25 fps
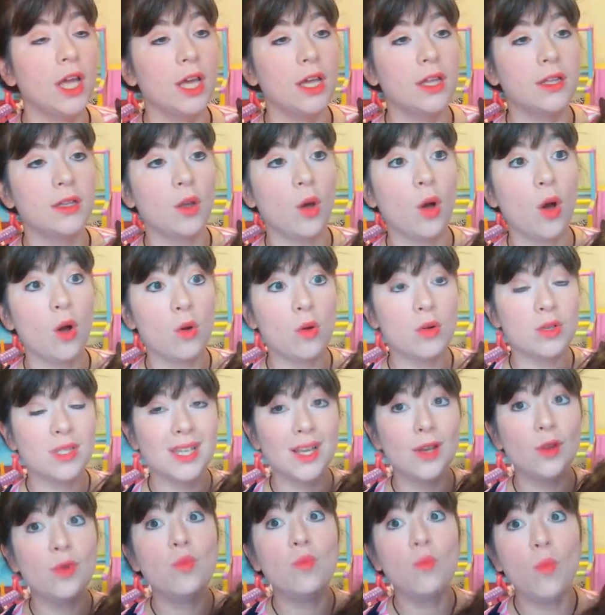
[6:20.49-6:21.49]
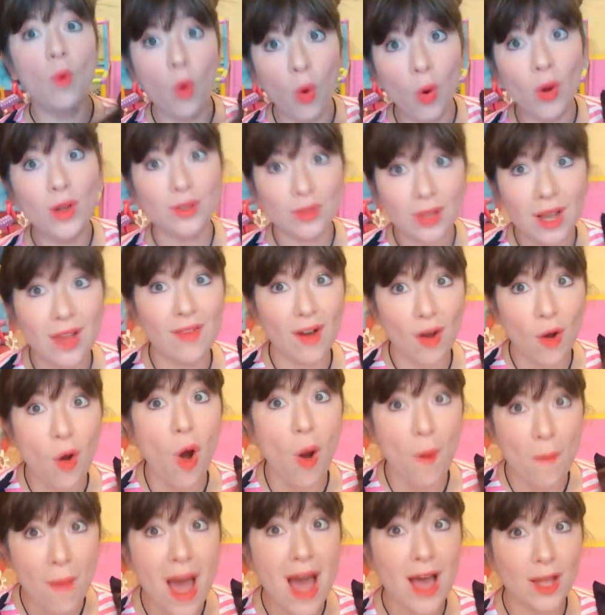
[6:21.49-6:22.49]
Então eu aconselho muito levar
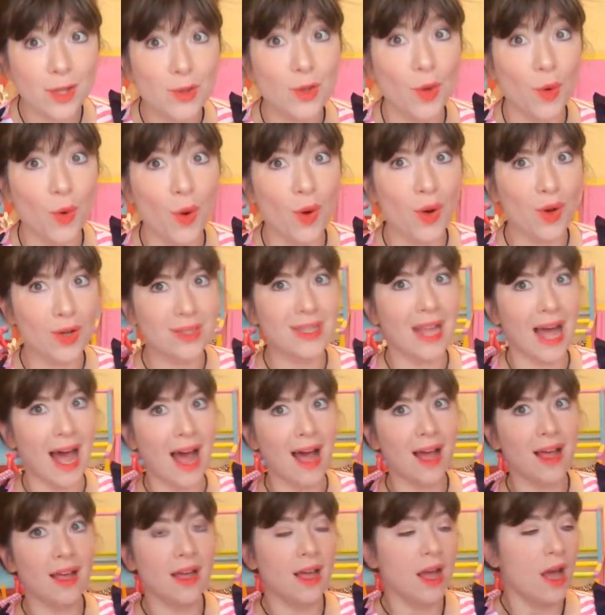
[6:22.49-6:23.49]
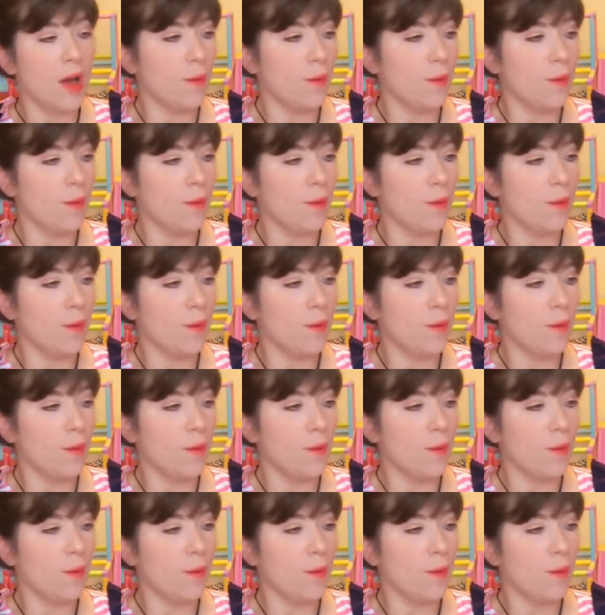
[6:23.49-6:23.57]
cobertor, tá?